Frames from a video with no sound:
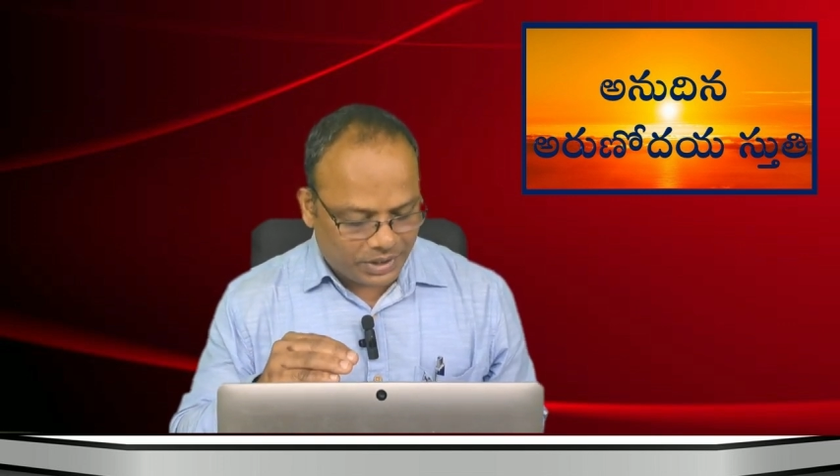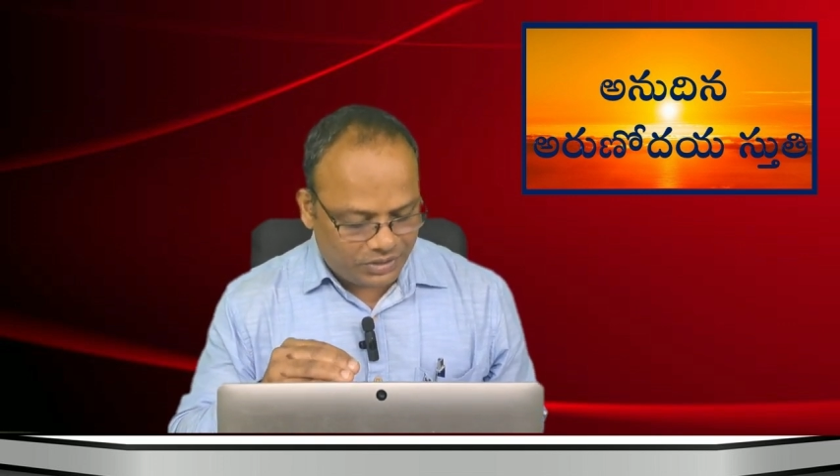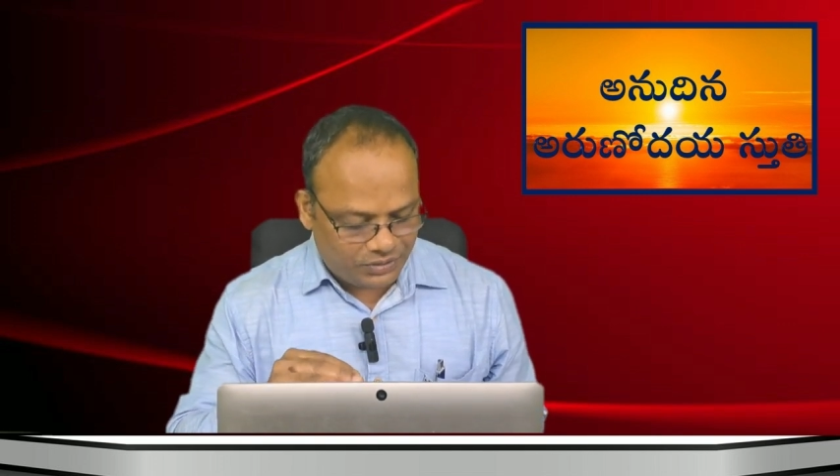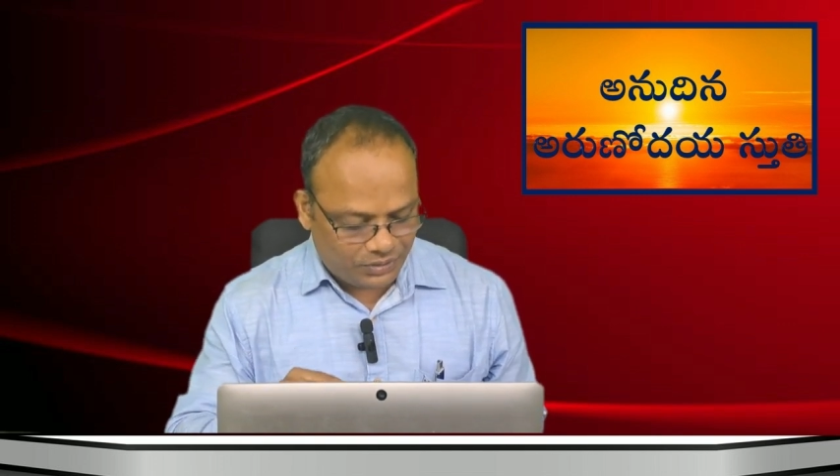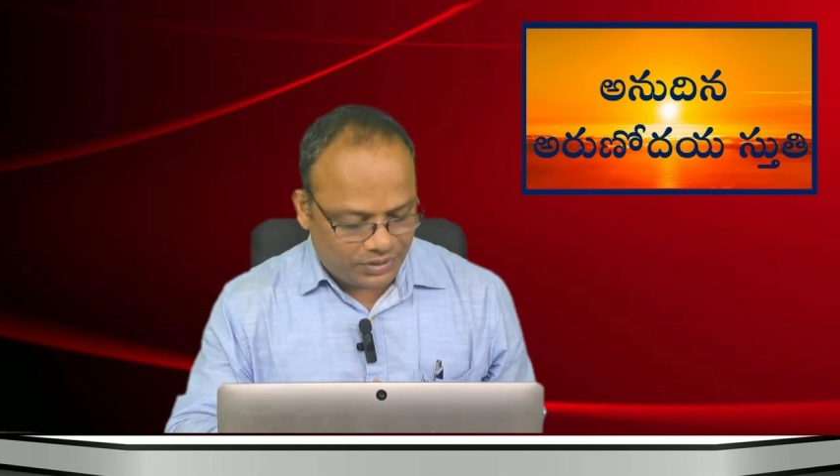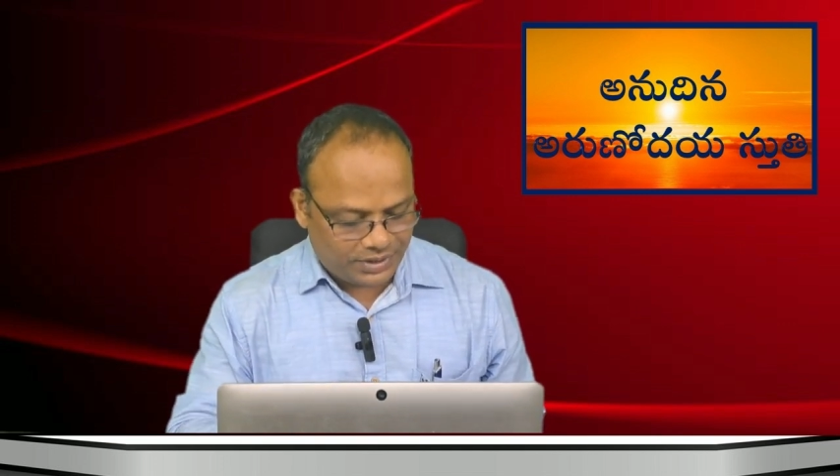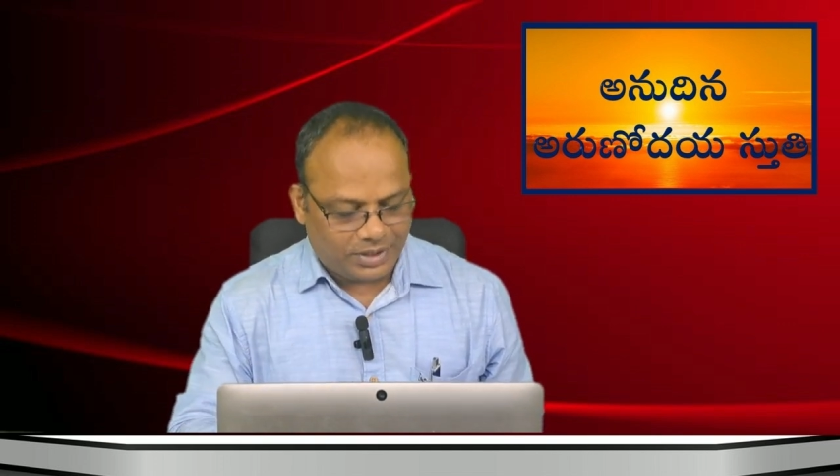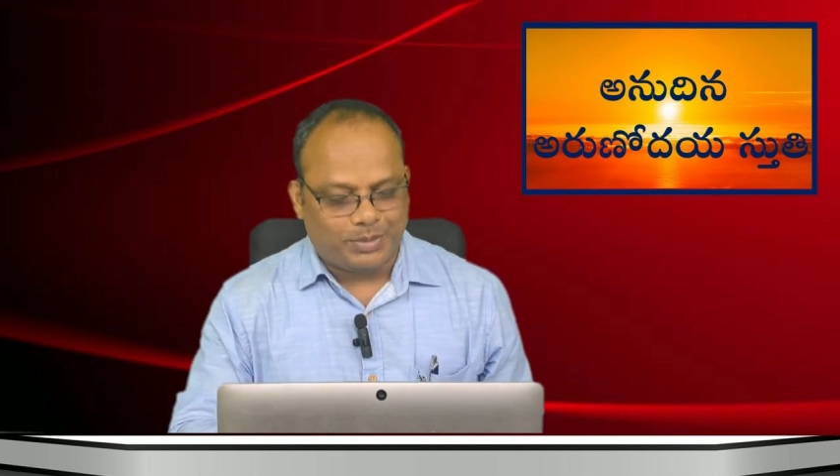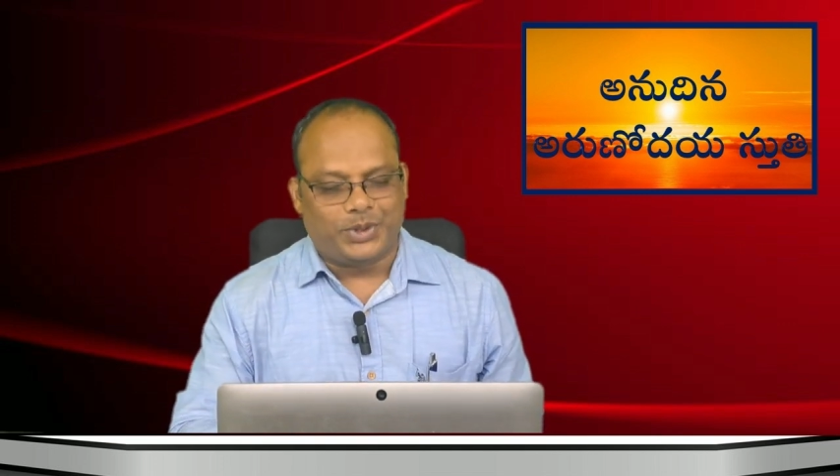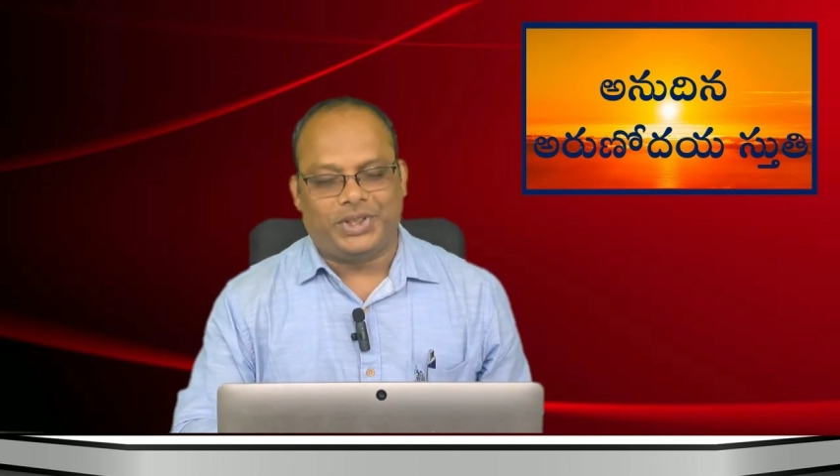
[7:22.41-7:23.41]

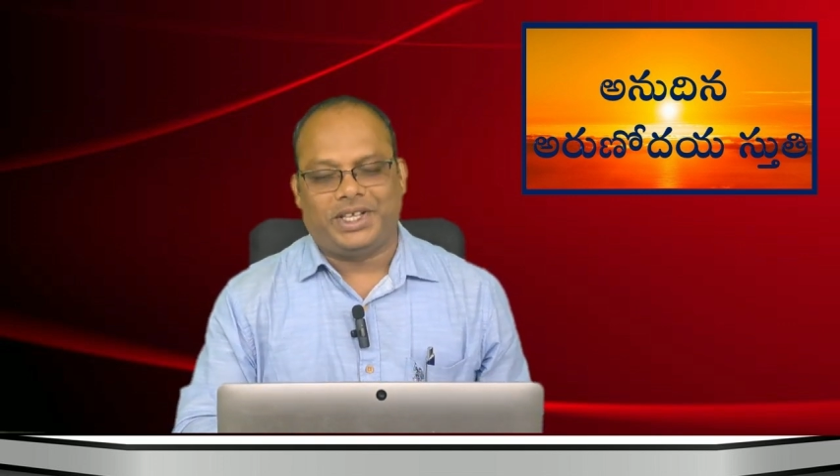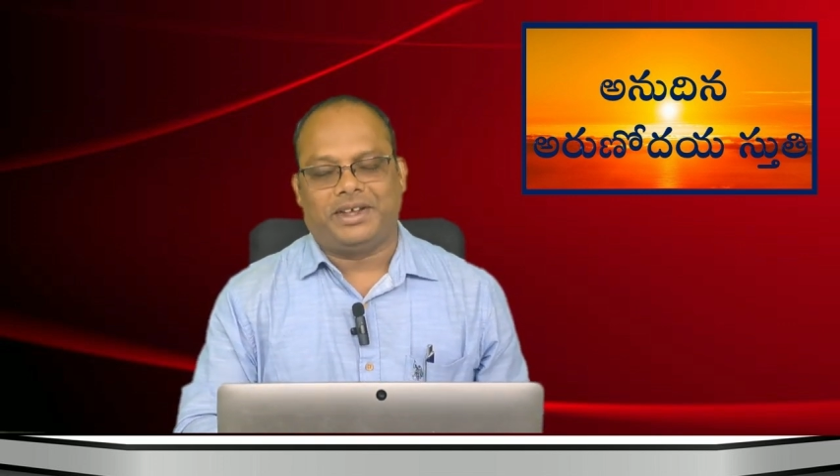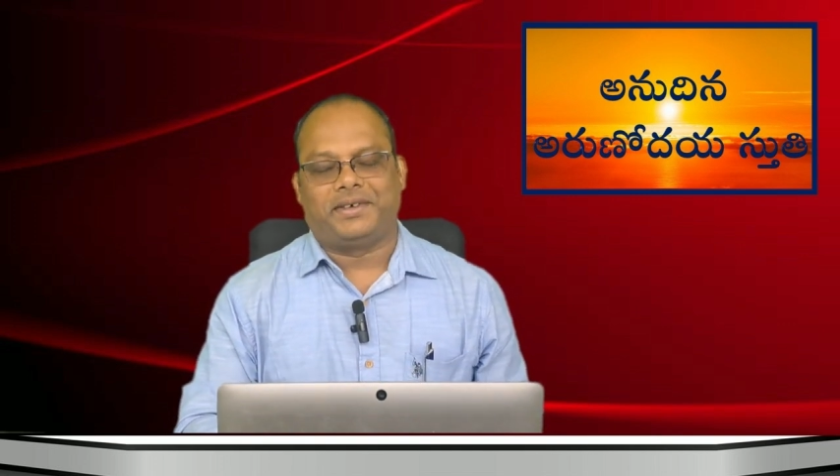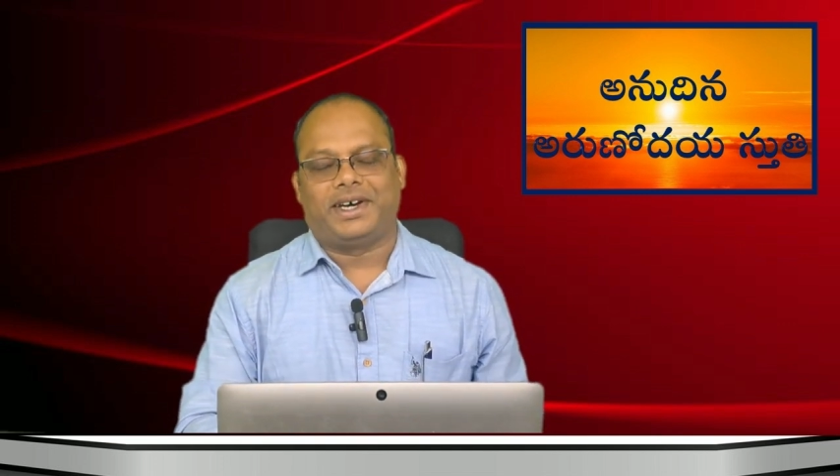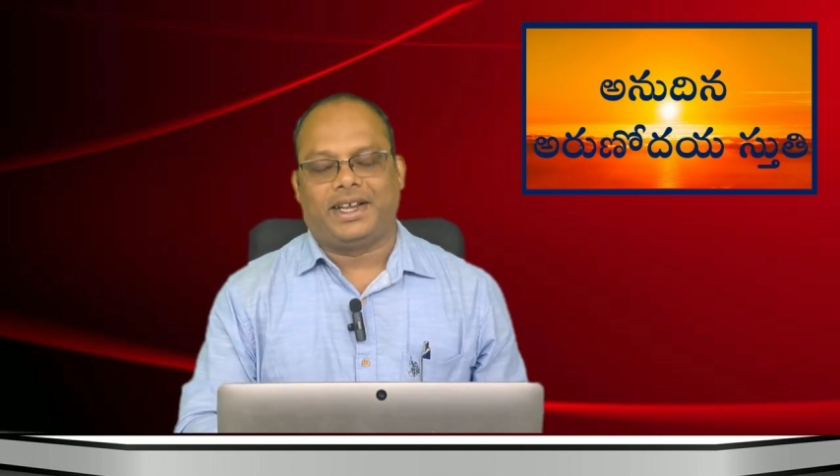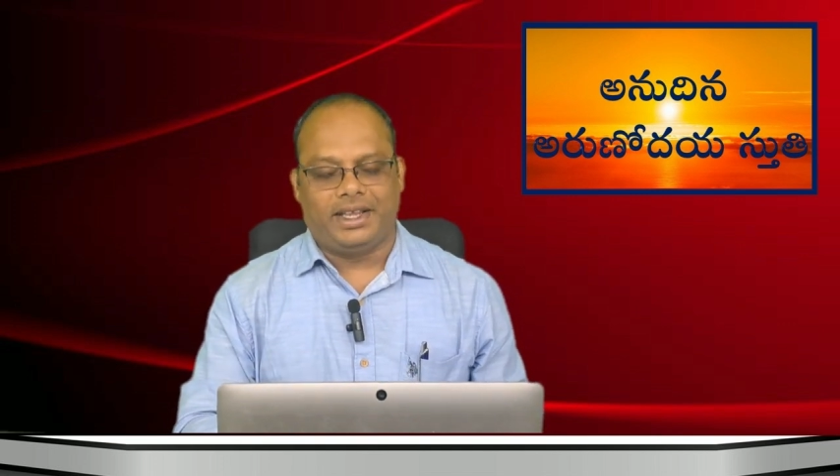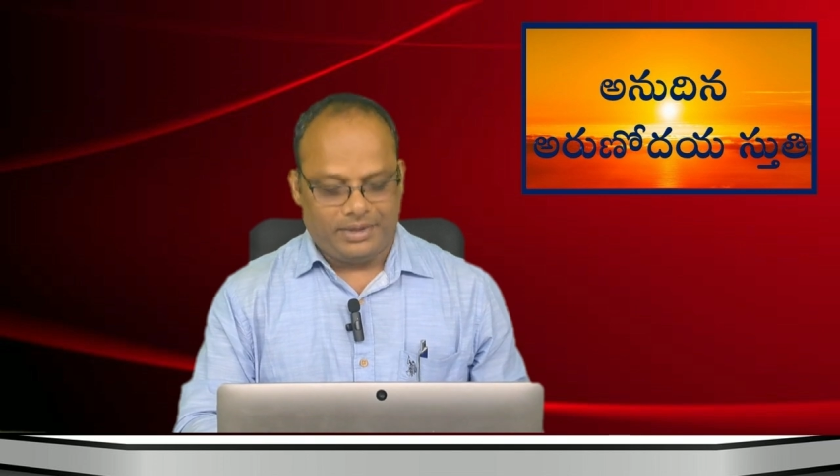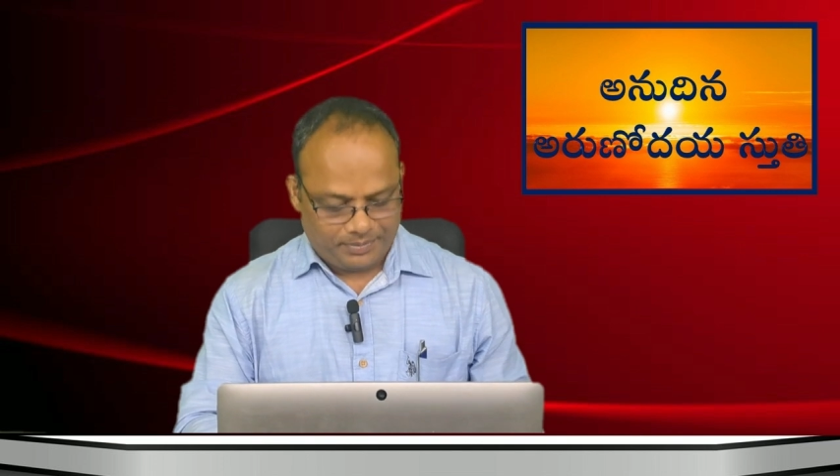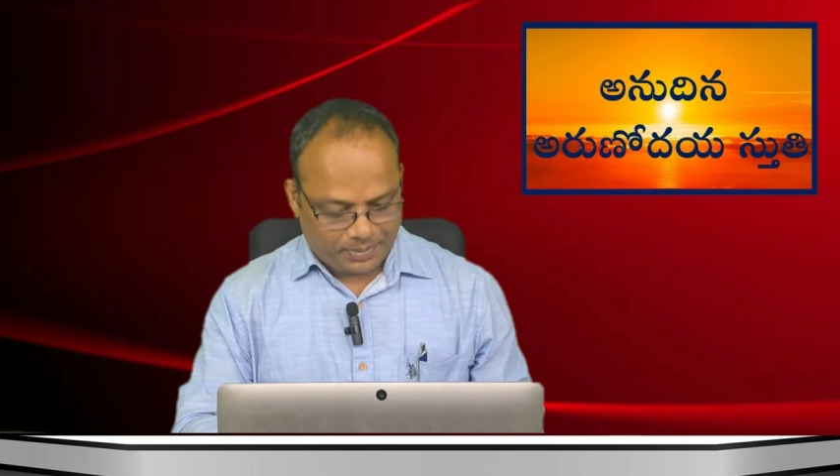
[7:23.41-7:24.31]
పరిశుద్ధత పొందిన వారై